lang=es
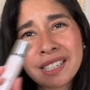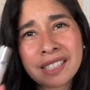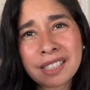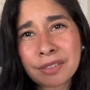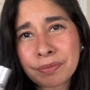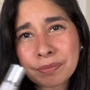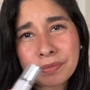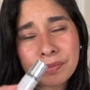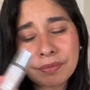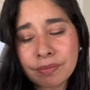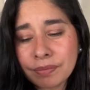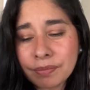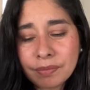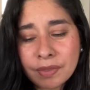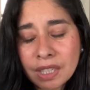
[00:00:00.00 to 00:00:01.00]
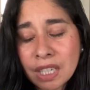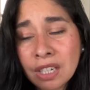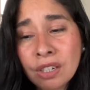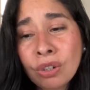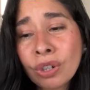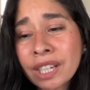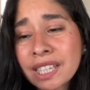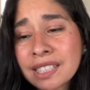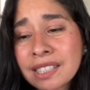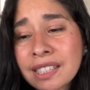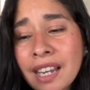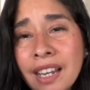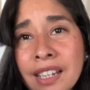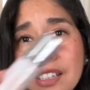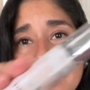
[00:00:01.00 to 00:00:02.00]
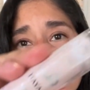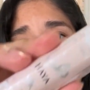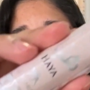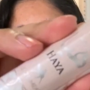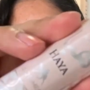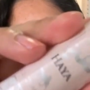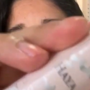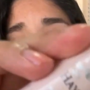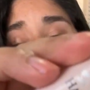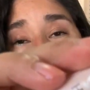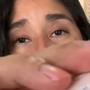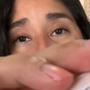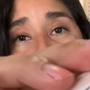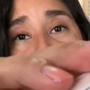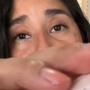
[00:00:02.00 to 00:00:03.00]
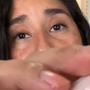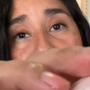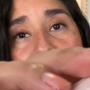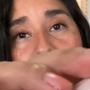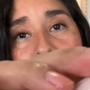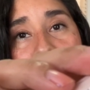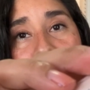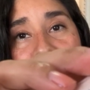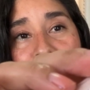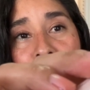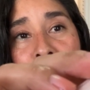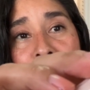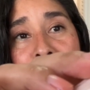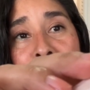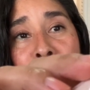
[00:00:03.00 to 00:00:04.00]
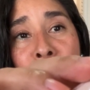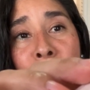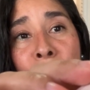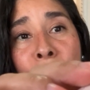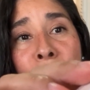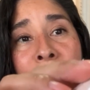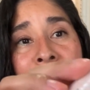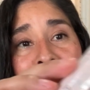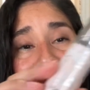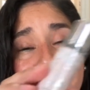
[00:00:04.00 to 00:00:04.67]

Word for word: es lo que está lo que todo el mundo habla. Todavía no lo he